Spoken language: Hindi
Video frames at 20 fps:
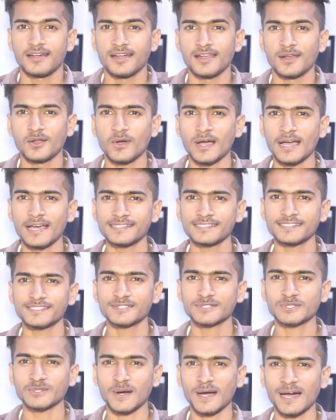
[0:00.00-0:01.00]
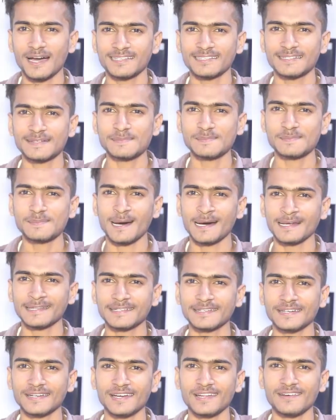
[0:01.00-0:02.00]
हेलो गाइस तो आज हम
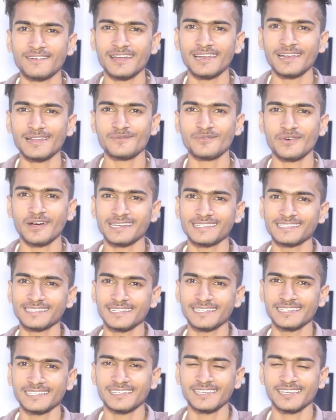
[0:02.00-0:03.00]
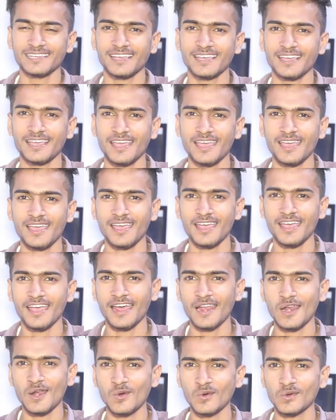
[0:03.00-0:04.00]
बात करने वाले फाइनली
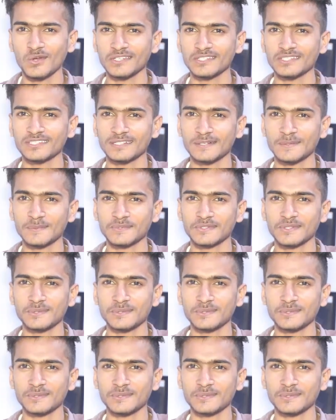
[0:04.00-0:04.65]
हेलो की तरफ